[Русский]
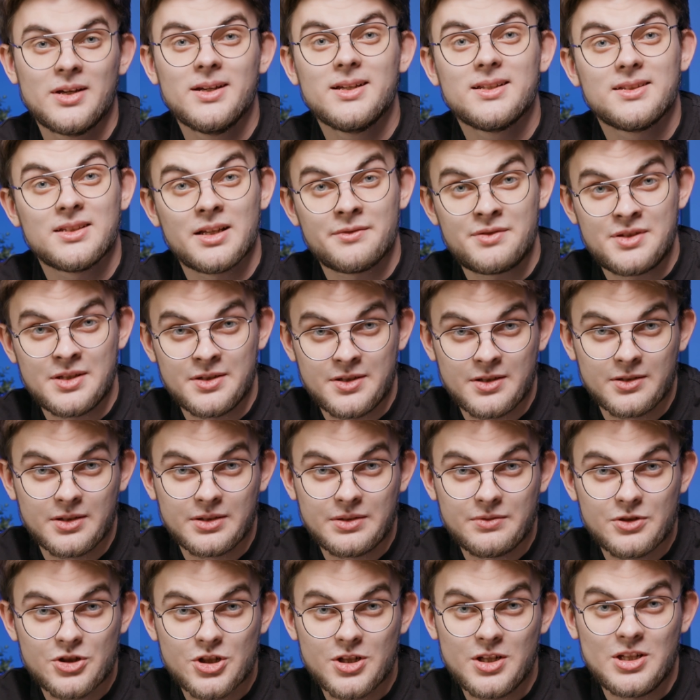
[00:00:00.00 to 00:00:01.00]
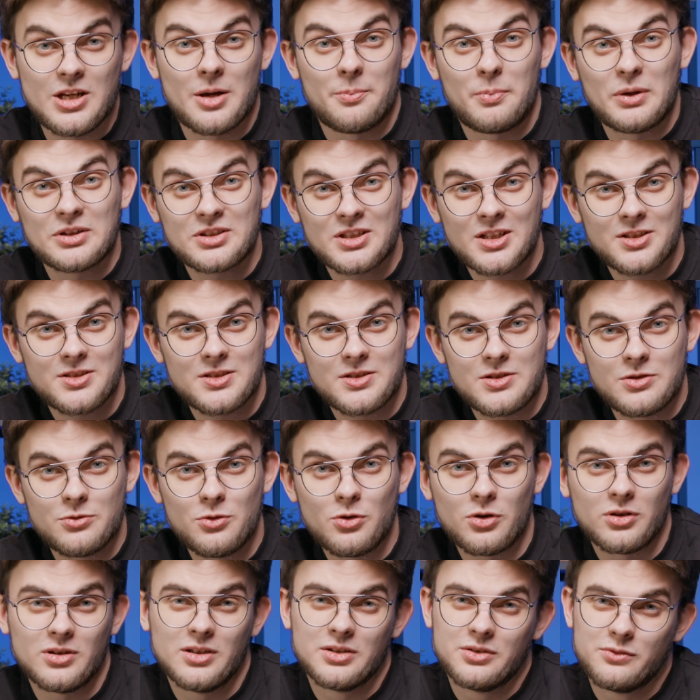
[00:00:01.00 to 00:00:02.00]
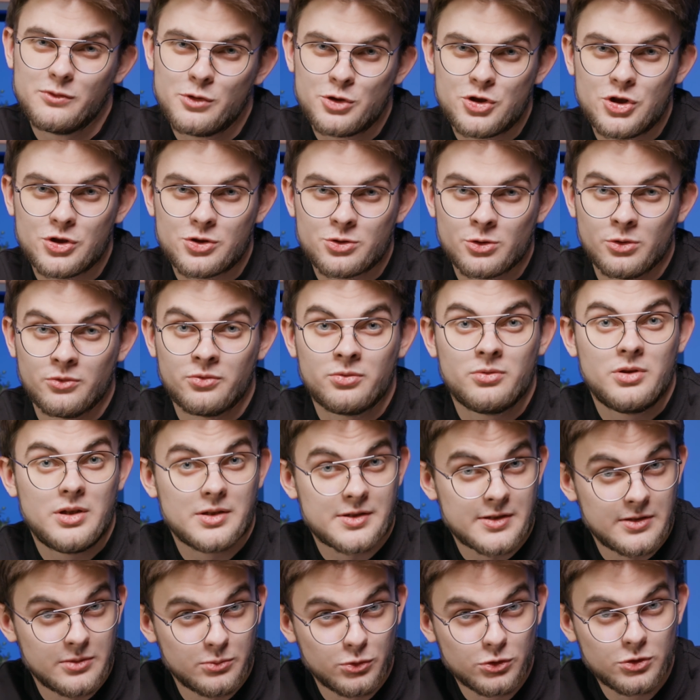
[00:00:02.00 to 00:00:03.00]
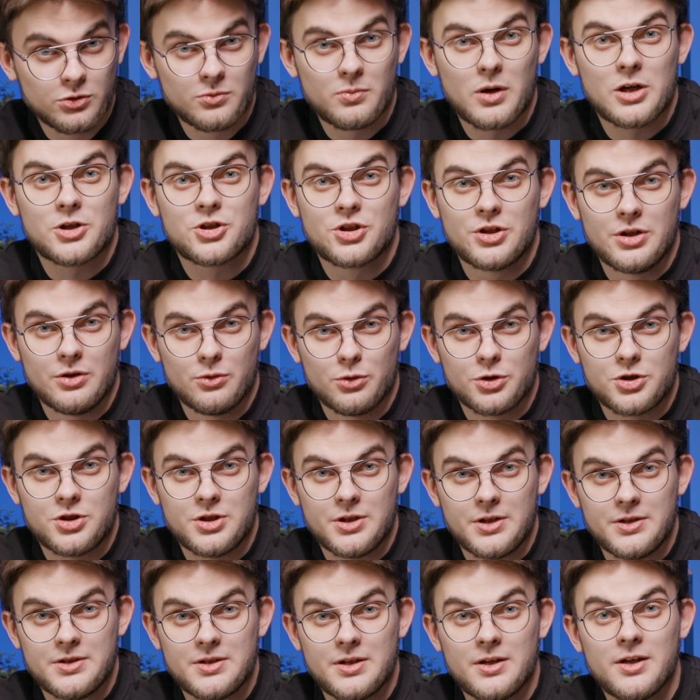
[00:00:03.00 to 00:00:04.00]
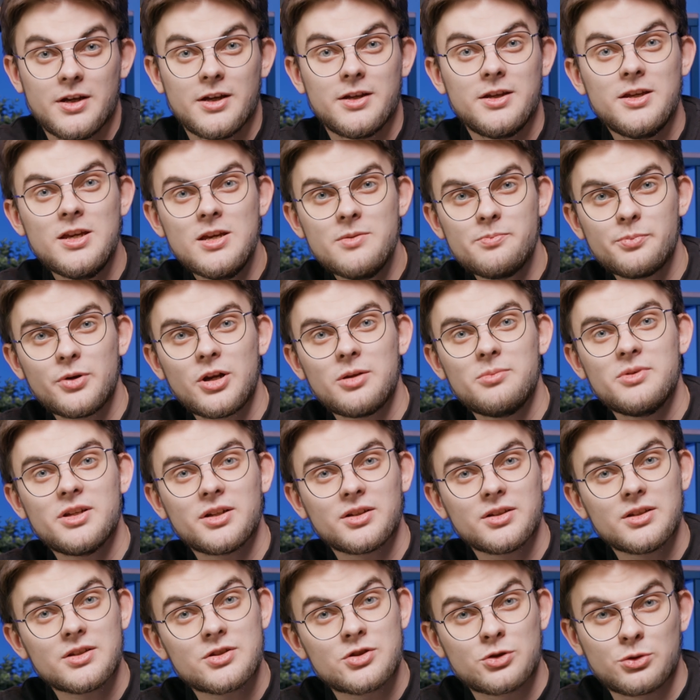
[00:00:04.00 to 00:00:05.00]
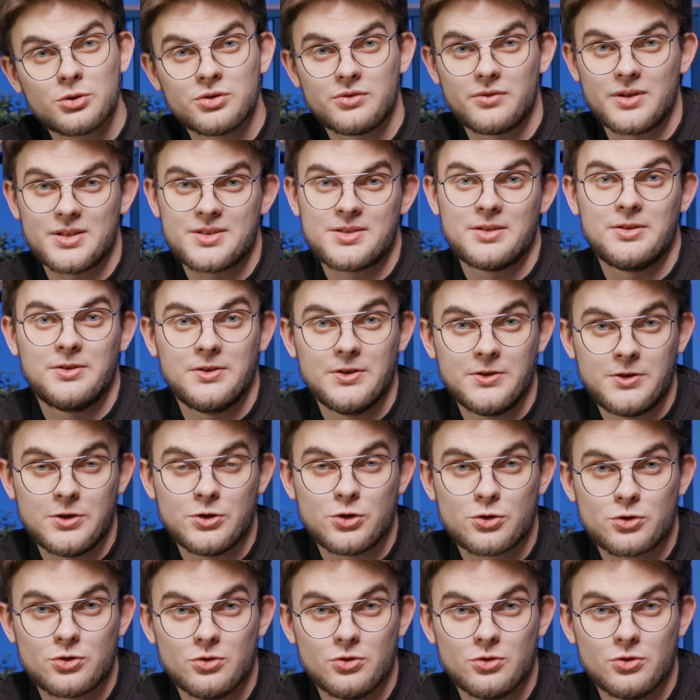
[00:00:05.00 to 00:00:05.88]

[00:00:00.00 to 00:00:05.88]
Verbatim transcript: На все телодвижения потратите около 2 часов, если будут большие очереди, и примерно 120 тысяч